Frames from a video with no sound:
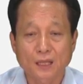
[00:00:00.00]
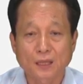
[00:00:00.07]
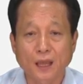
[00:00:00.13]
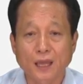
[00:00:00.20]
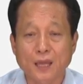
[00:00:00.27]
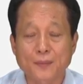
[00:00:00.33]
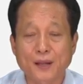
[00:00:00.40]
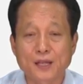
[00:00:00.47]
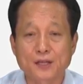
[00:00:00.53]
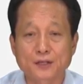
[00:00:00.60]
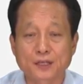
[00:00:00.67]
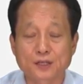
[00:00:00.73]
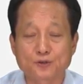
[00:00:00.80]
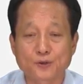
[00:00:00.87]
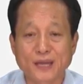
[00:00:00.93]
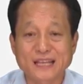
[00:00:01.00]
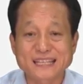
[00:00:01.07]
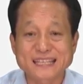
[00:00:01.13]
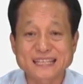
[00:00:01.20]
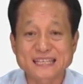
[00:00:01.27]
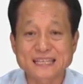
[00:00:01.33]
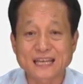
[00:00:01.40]
대기발령 이후에
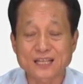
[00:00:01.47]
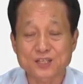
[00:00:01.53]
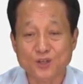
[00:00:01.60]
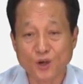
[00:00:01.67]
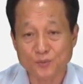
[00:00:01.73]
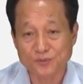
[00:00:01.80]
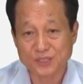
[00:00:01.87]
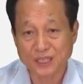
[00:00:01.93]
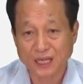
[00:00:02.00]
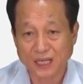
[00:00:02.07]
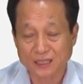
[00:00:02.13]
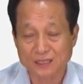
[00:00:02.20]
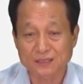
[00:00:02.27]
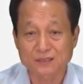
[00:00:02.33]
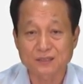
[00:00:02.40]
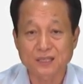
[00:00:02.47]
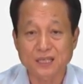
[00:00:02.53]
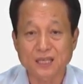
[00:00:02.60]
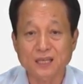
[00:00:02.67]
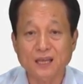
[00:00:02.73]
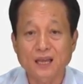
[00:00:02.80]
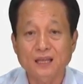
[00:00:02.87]
징계 처분이나
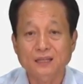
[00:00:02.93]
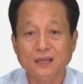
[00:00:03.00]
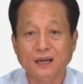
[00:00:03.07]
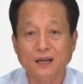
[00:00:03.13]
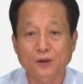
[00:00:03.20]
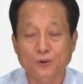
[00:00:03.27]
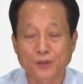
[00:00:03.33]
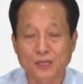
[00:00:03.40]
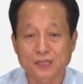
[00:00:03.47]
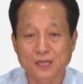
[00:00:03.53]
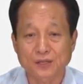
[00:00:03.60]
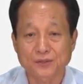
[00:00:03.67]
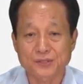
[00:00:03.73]
등등이 따라오게 될